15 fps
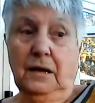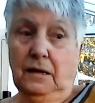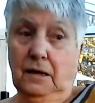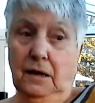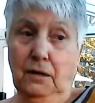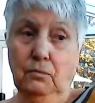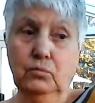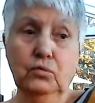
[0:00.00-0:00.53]

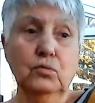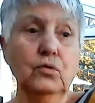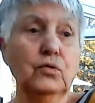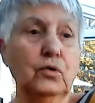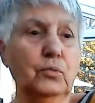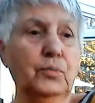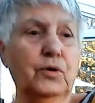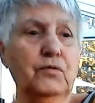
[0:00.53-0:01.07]
La boule
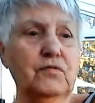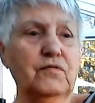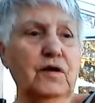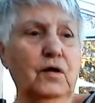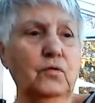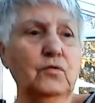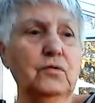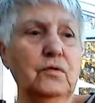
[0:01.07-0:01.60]
reprend sa
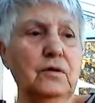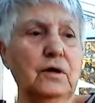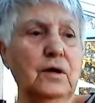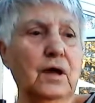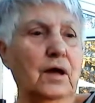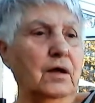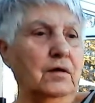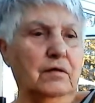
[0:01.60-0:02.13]
route.
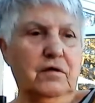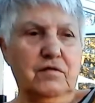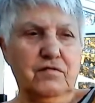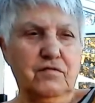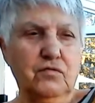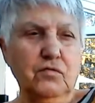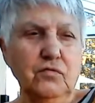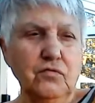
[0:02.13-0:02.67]

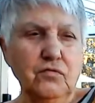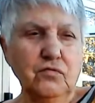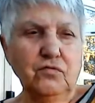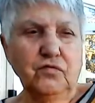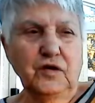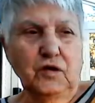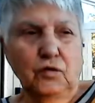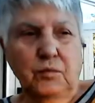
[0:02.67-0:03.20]
Qu'est-ce donc ce
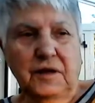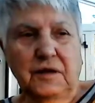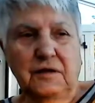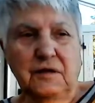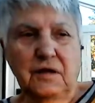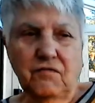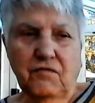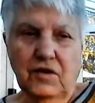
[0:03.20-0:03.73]

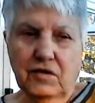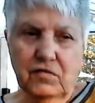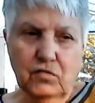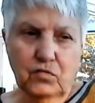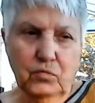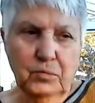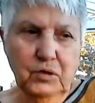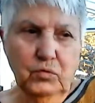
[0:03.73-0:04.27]
phénomène qui vient
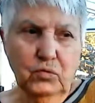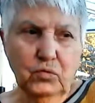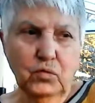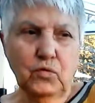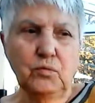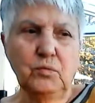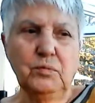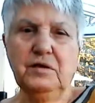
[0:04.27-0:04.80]
semer le
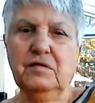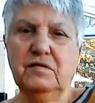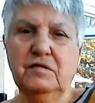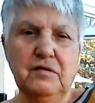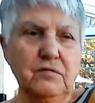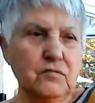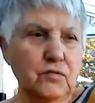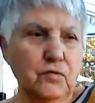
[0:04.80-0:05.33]
trouble
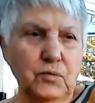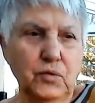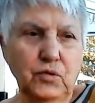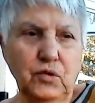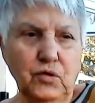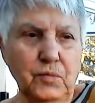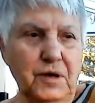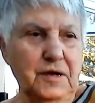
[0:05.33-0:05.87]
ici sur mon
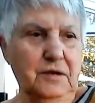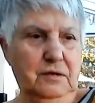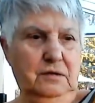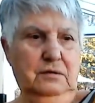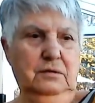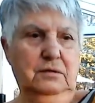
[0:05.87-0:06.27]
domaine